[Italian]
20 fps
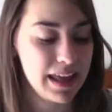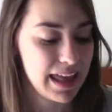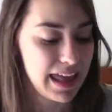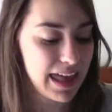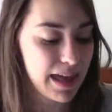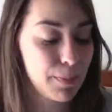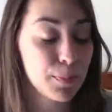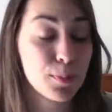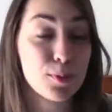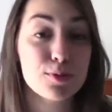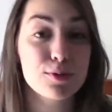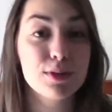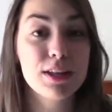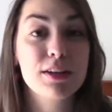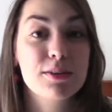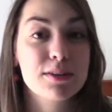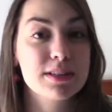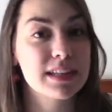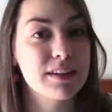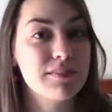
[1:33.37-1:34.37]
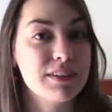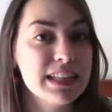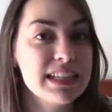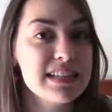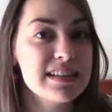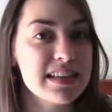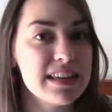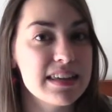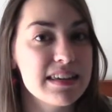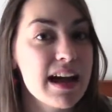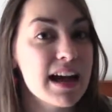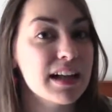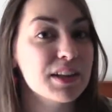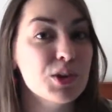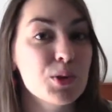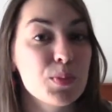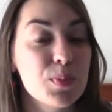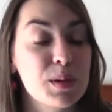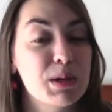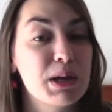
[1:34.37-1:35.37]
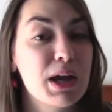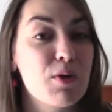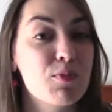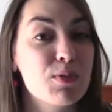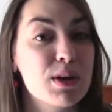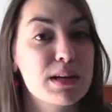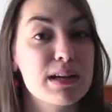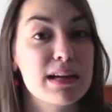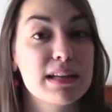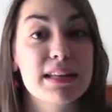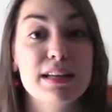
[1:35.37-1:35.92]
E appunto dico stava disegnando perché una